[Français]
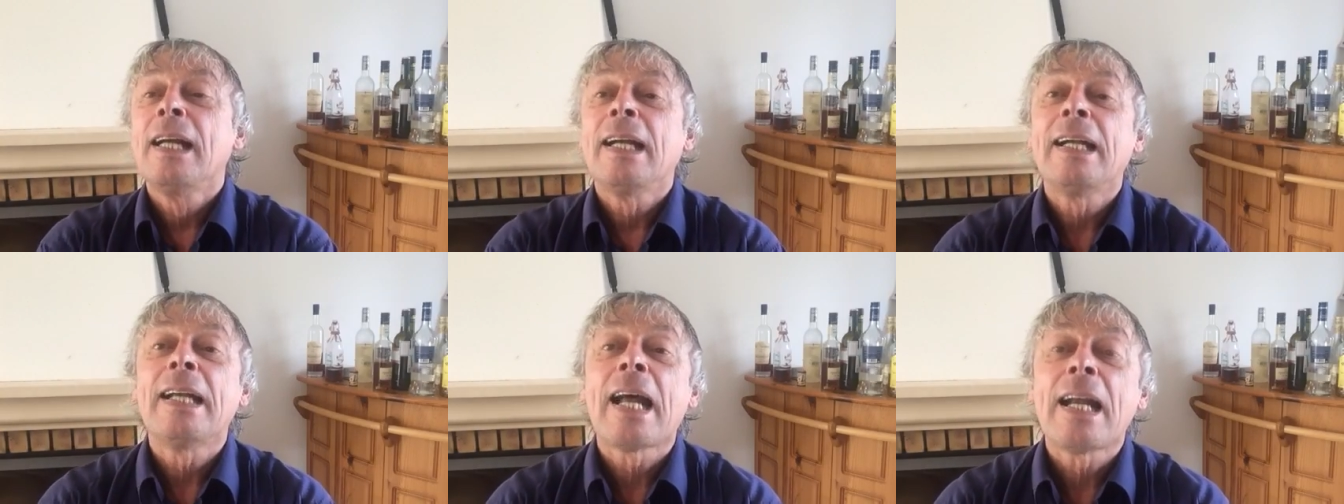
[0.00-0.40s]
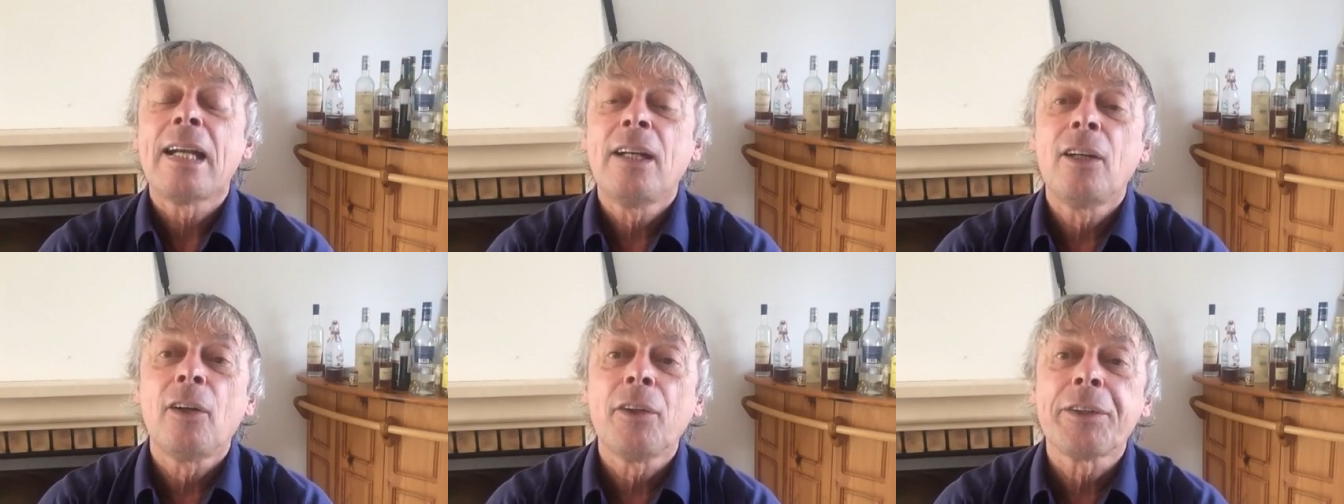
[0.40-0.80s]
la
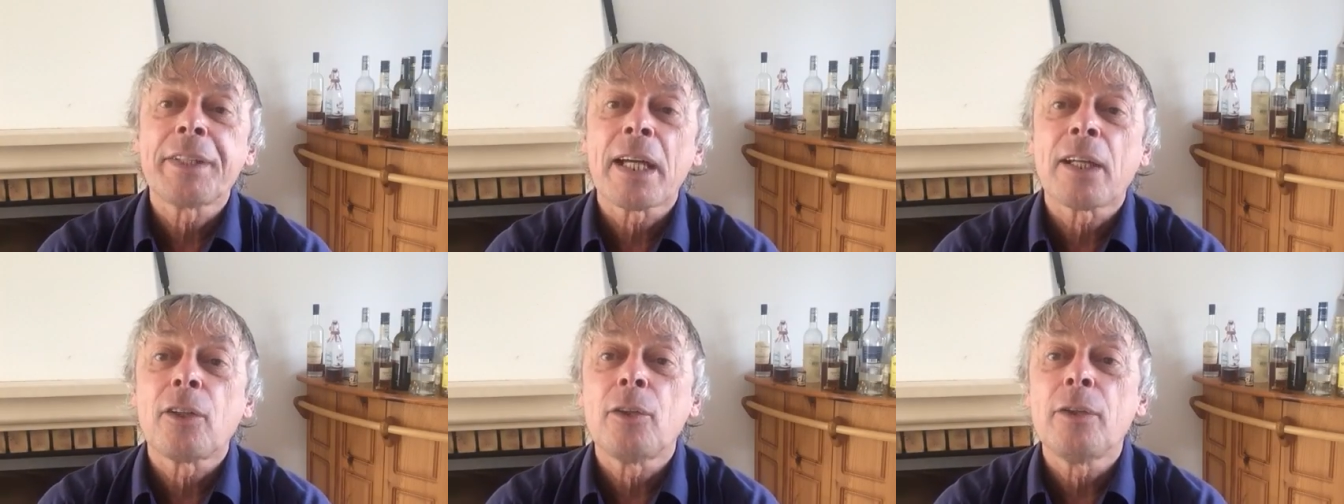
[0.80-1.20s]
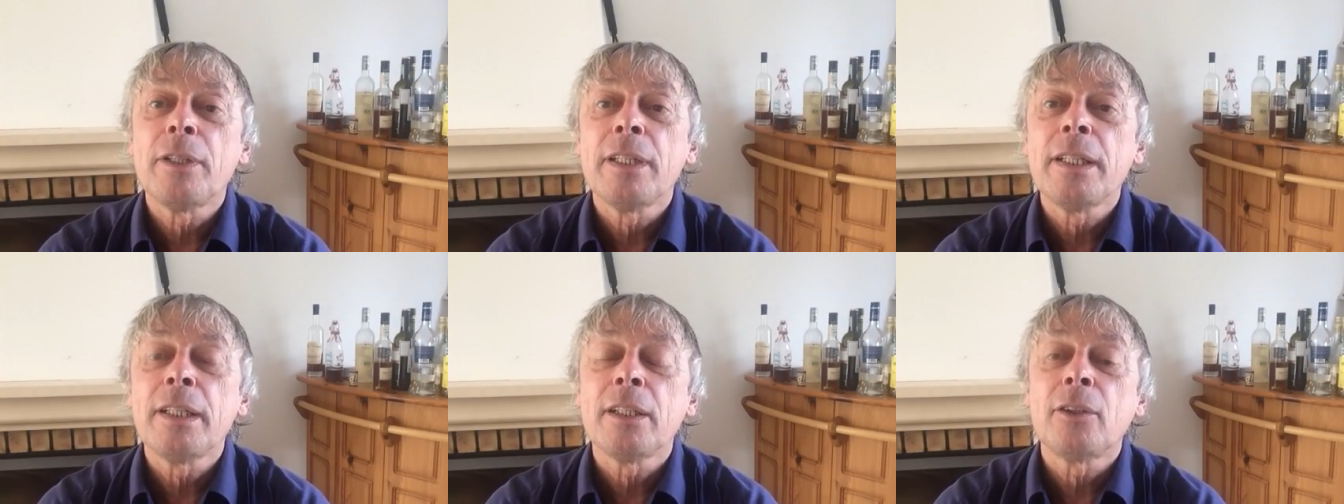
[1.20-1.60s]
lente
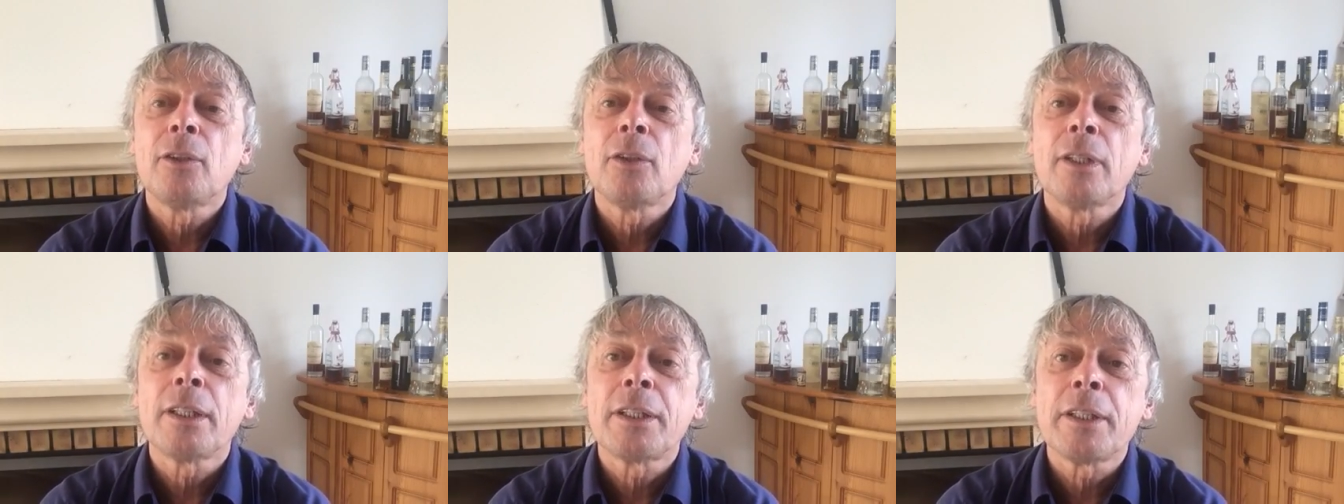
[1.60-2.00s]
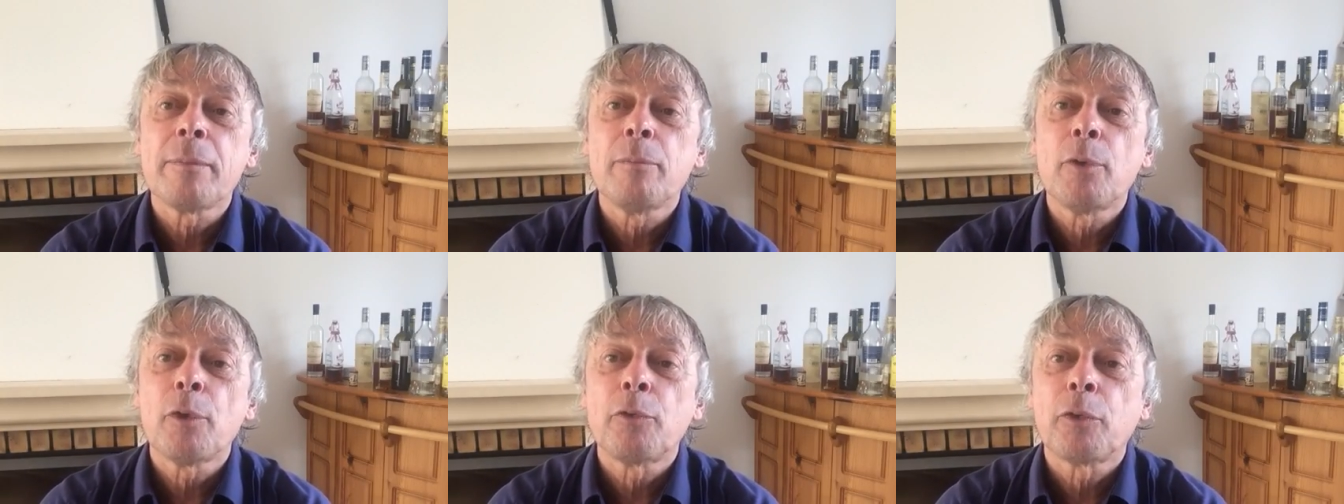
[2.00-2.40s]
agonie de
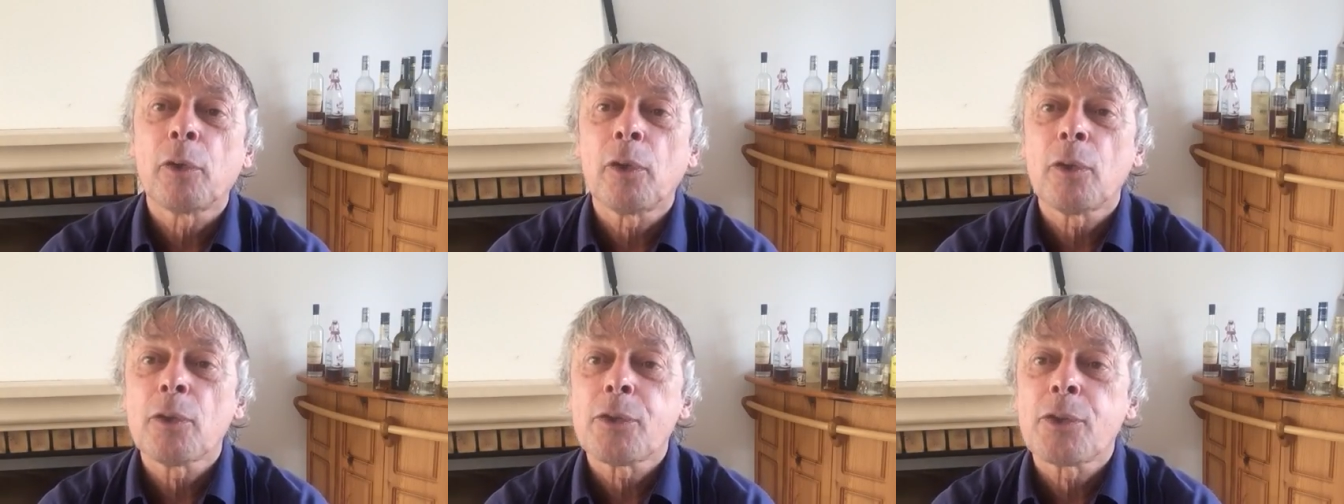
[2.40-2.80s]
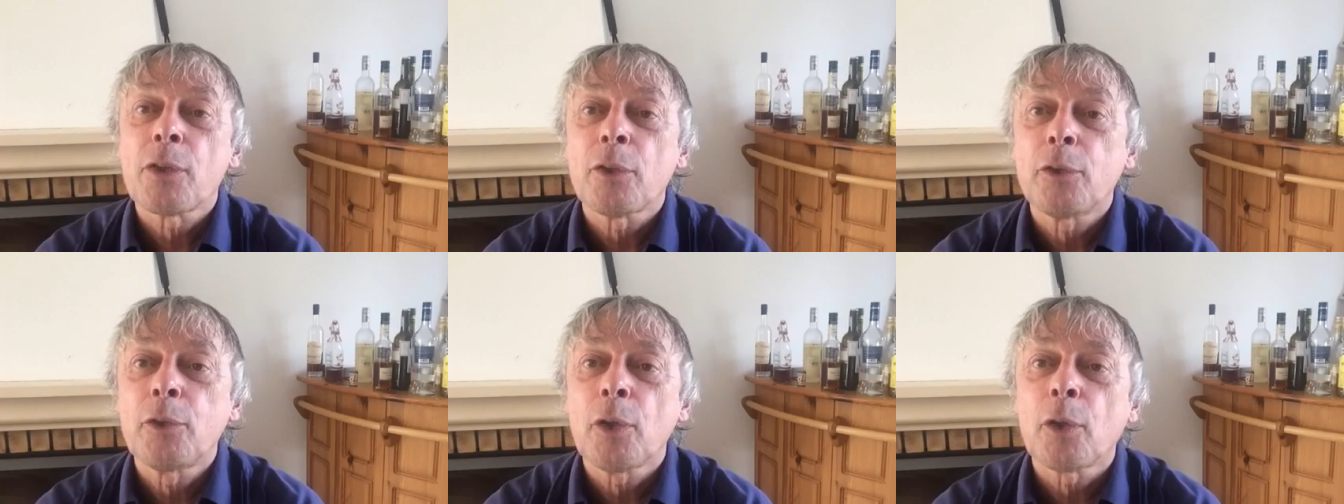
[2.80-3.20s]
l'équipe de France
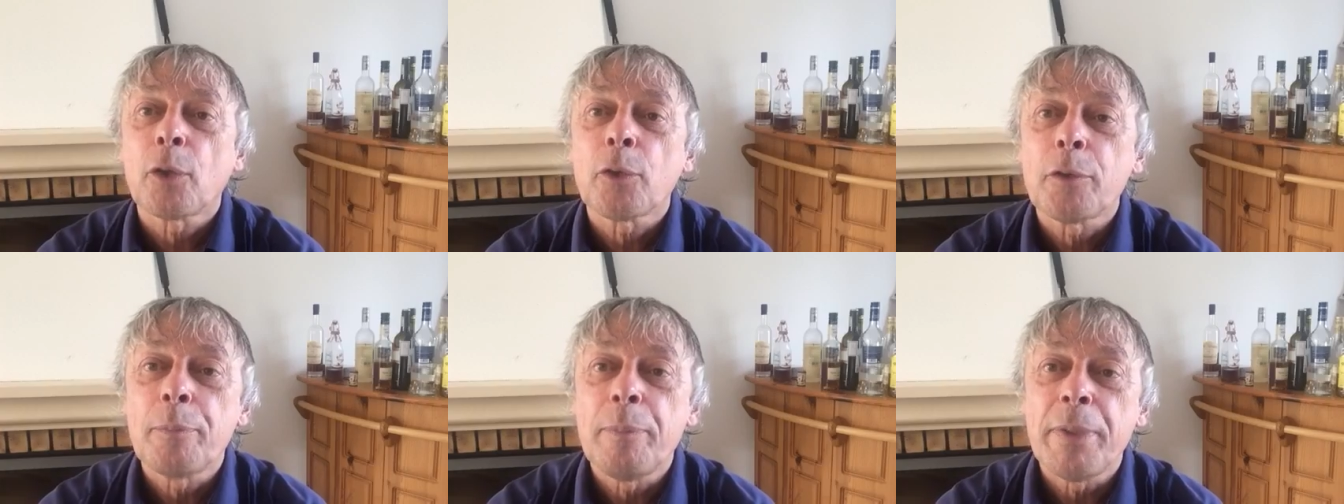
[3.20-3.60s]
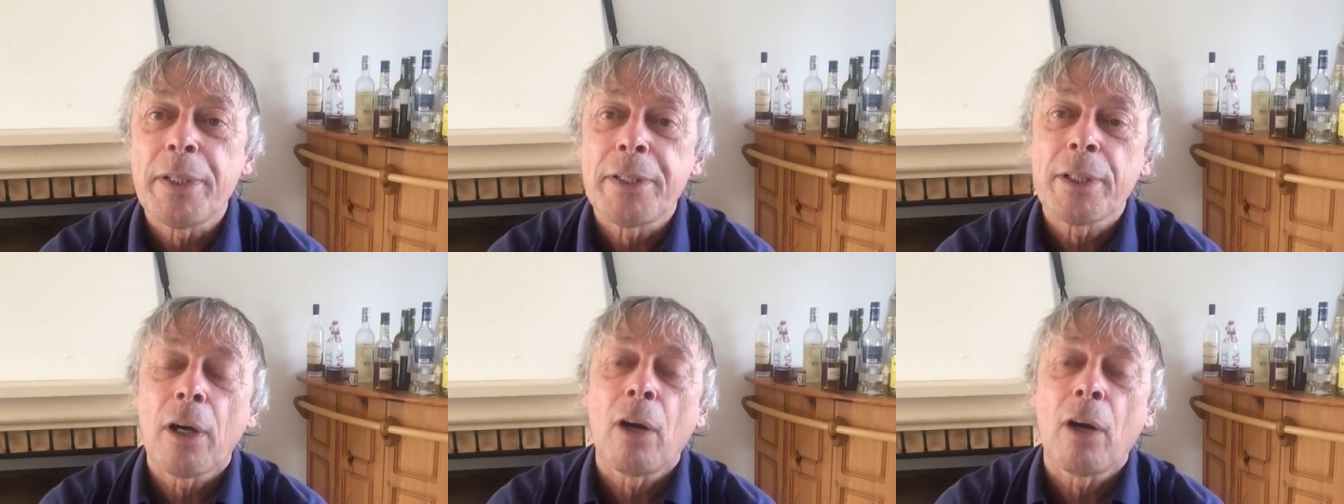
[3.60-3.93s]
de rugby.